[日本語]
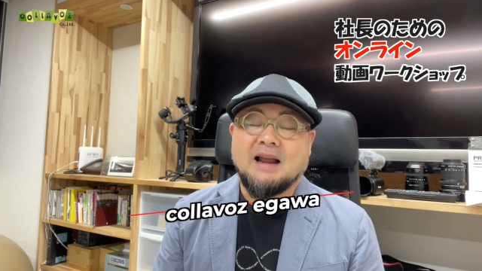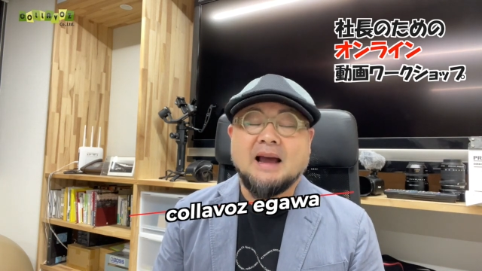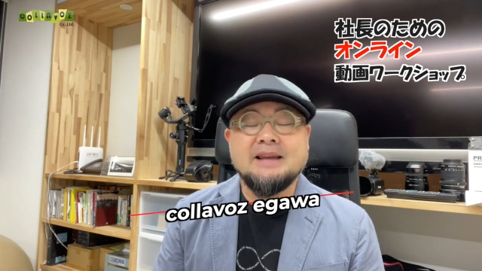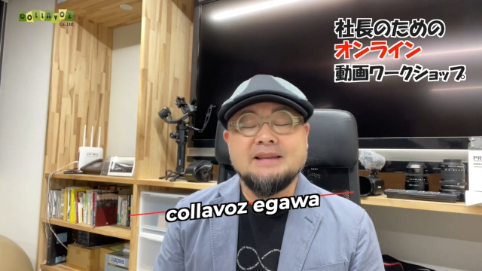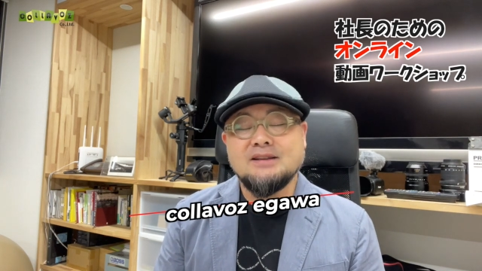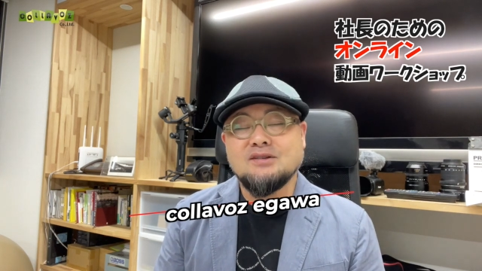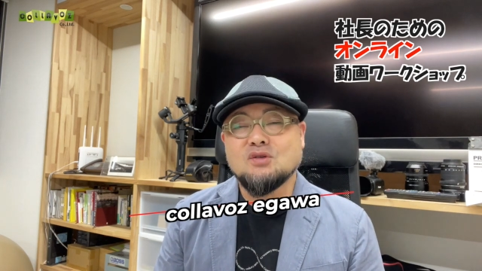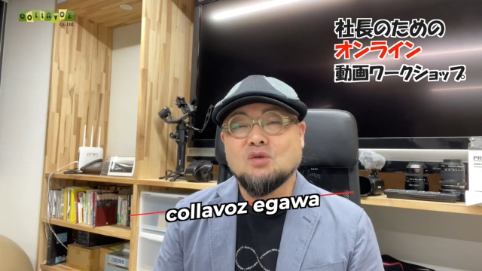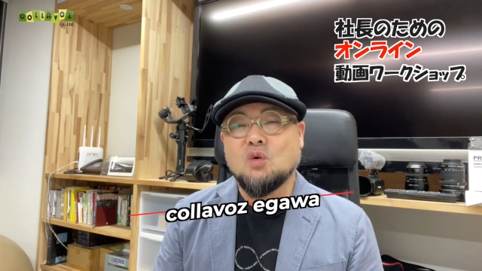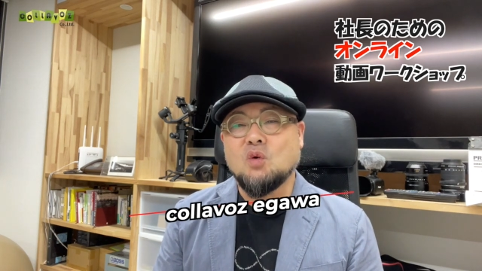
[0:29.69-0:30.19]

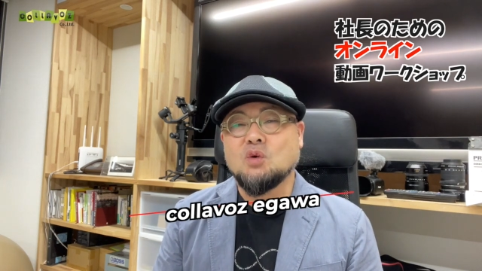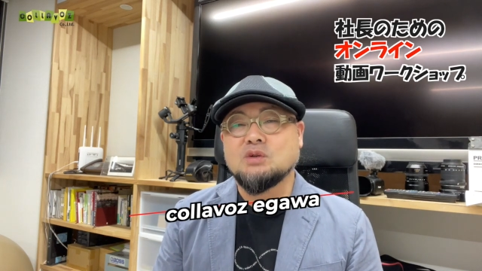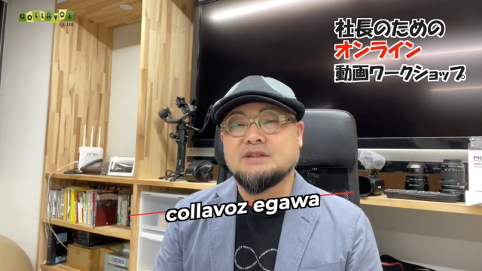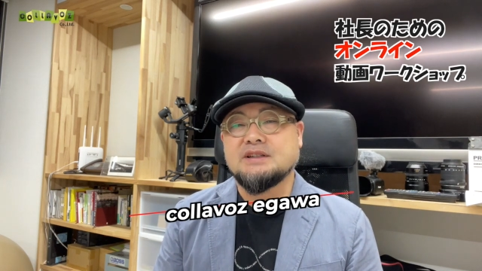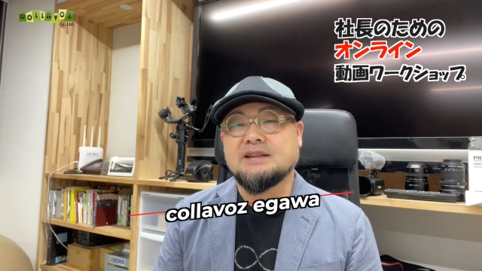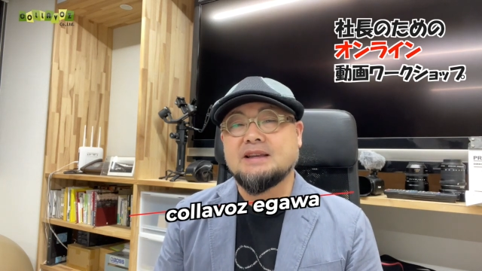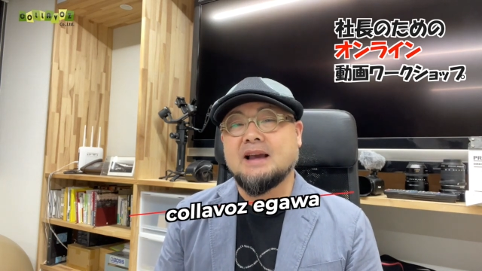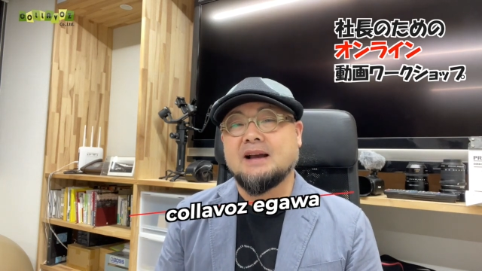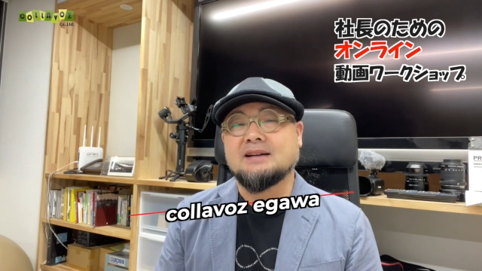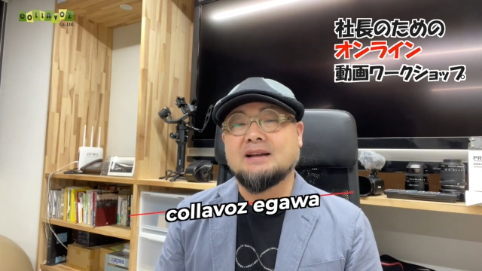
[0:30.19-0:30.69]
LINE 公
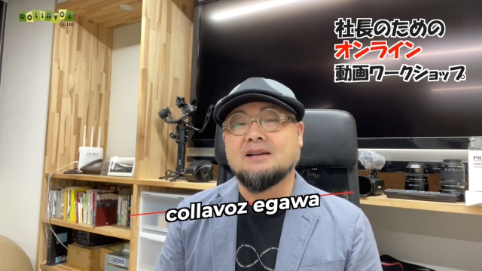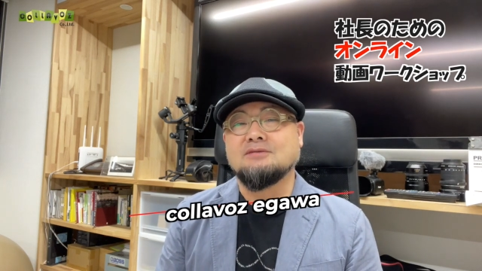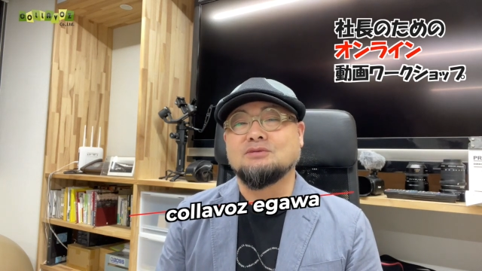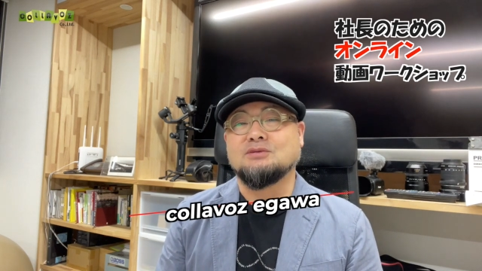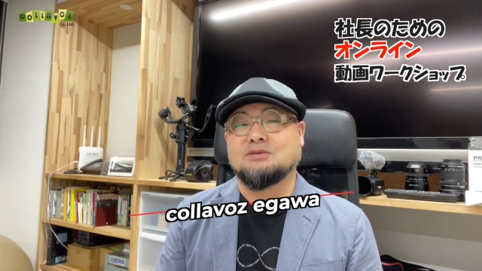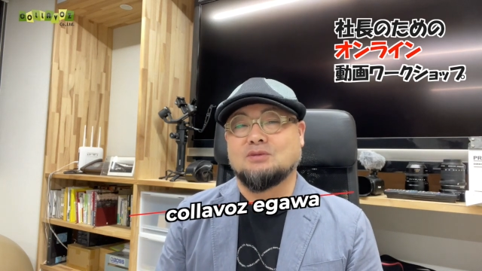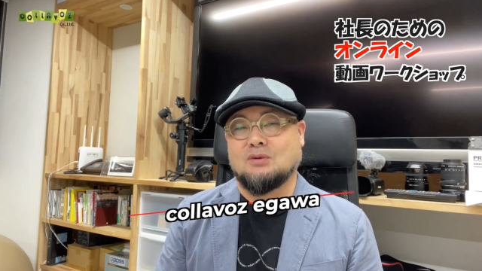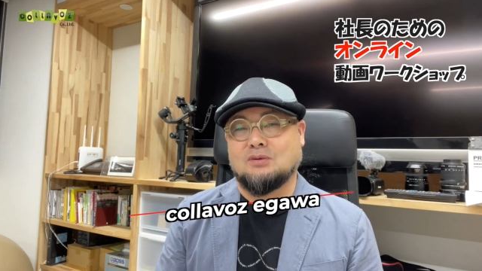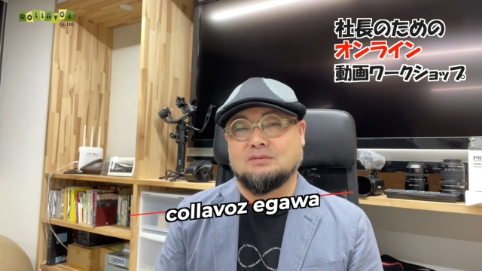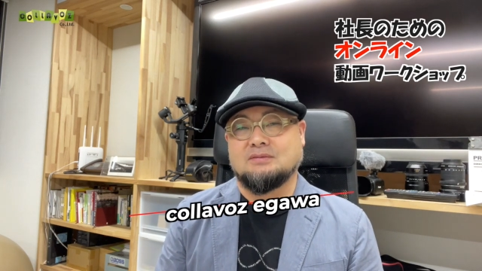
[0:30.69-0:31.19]
式
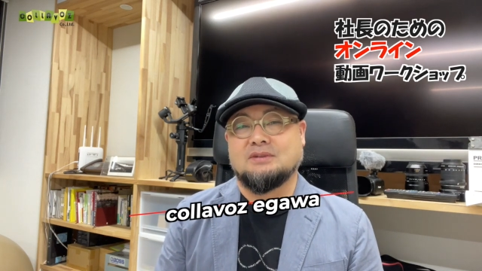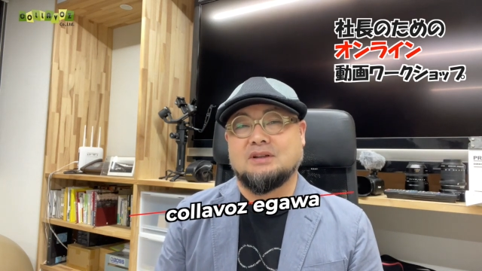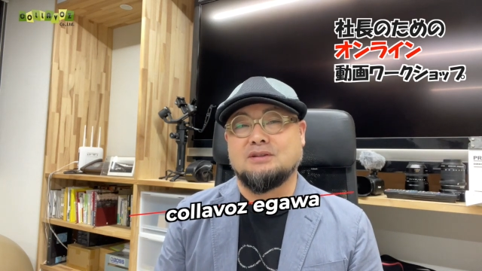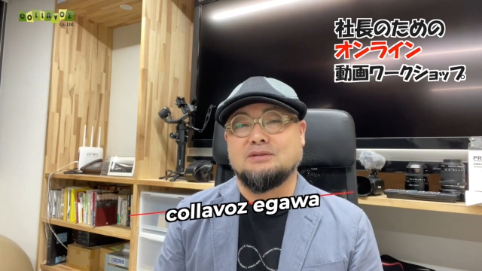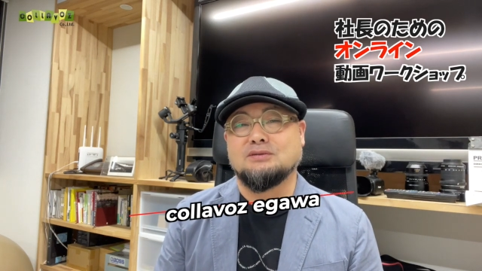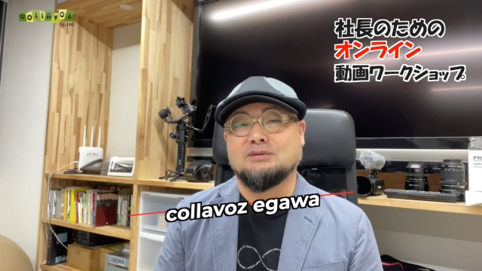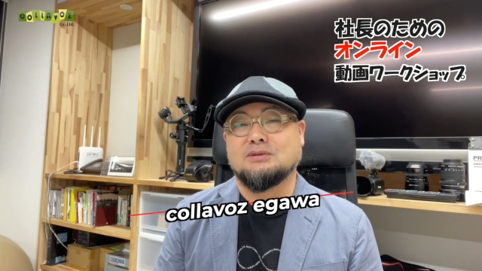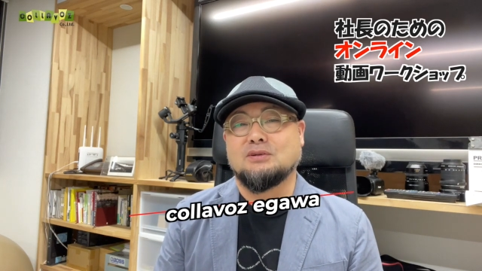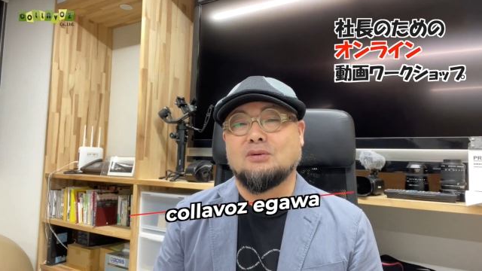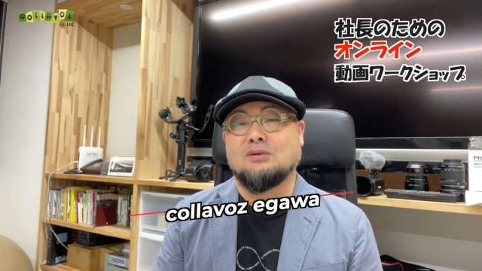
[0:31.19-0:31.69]
アカウントって
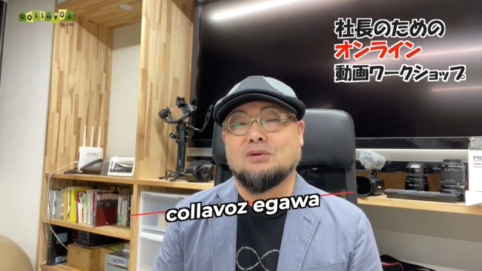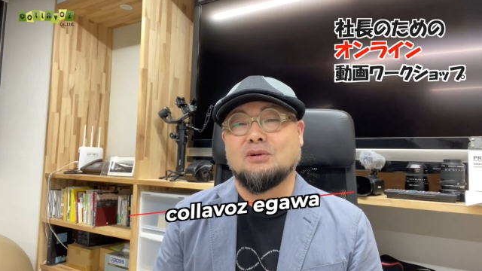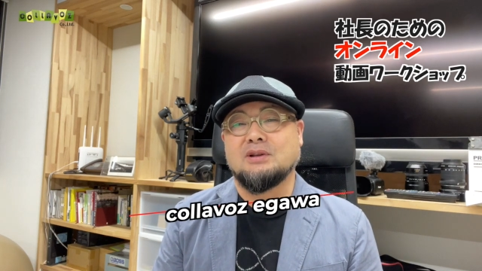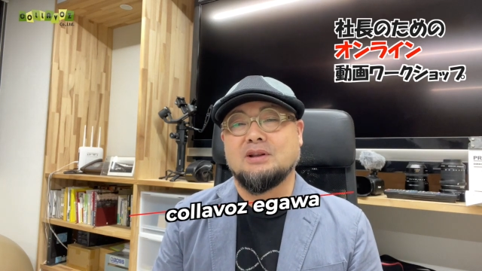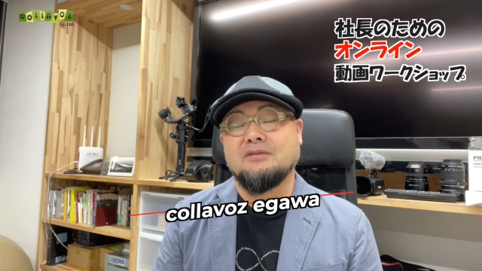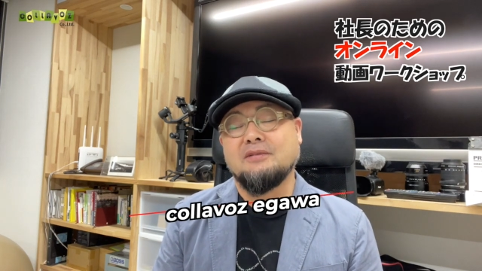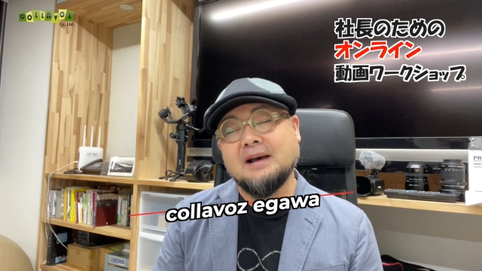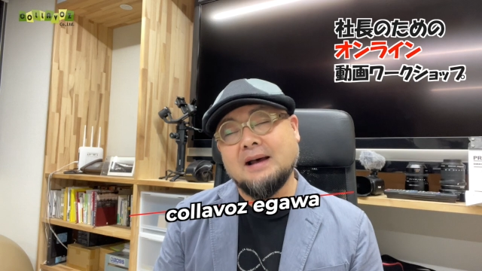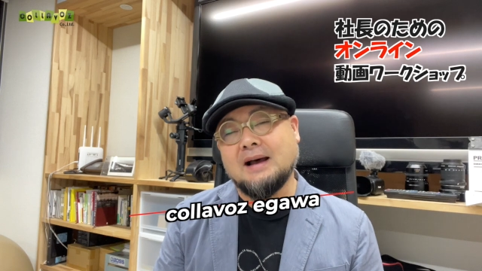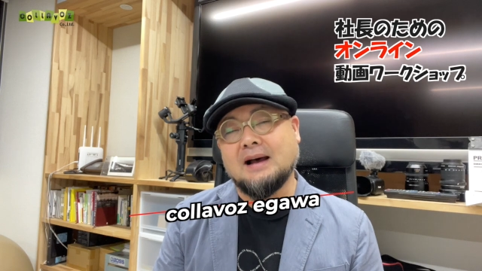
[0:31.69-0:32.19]
いうところ
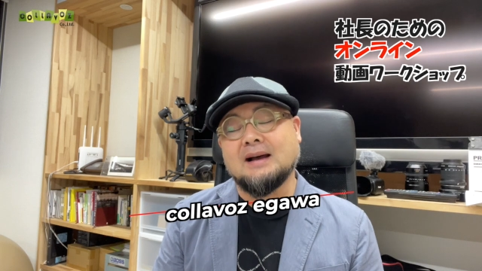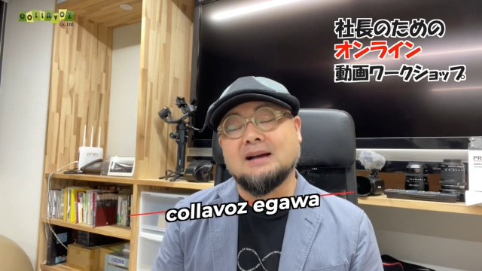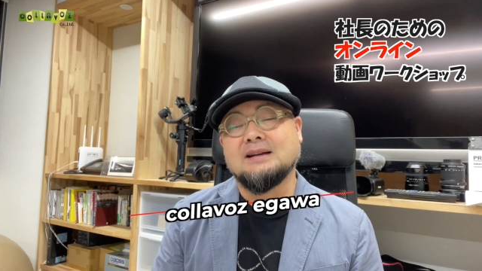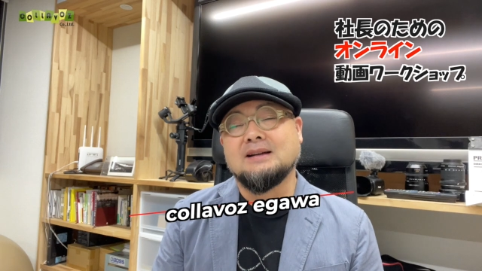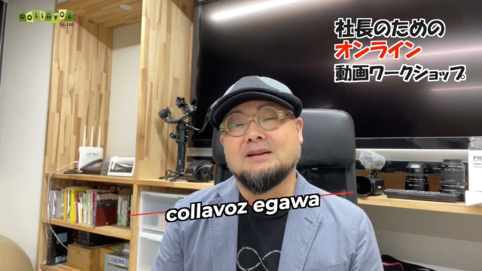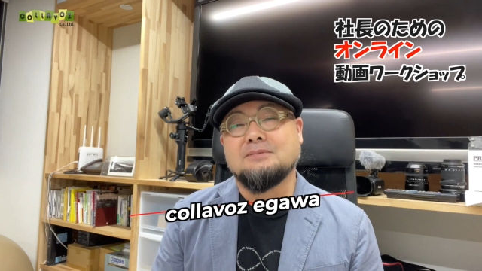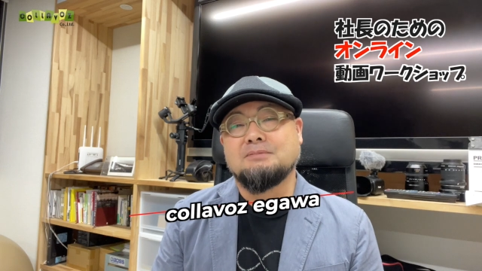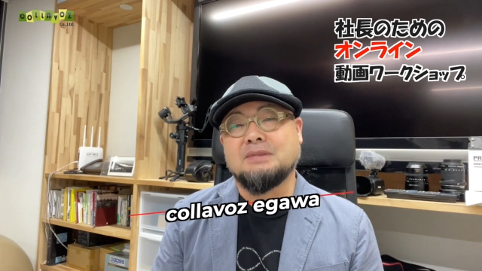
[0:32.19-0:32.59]
では、